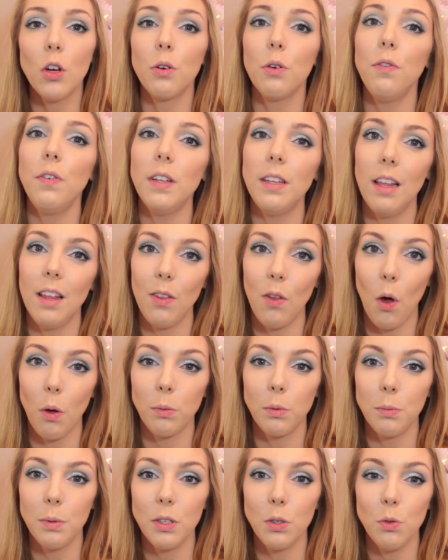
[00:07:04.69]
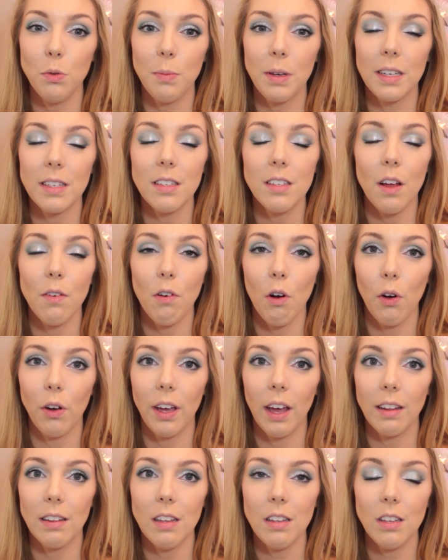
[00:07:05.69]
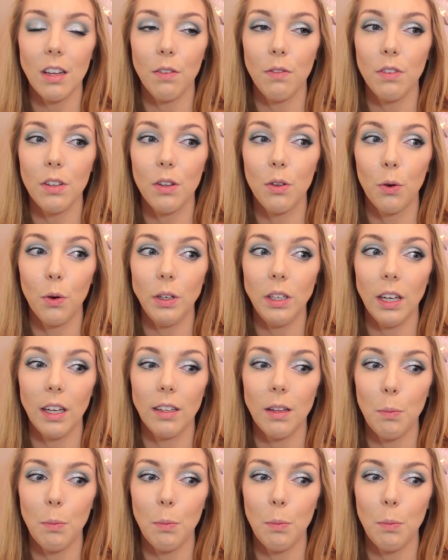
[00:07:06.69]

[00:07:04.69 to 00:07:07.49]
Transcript: Je vous fais d'énormes bisous. Merci d'avoir regardé cette vidéo qui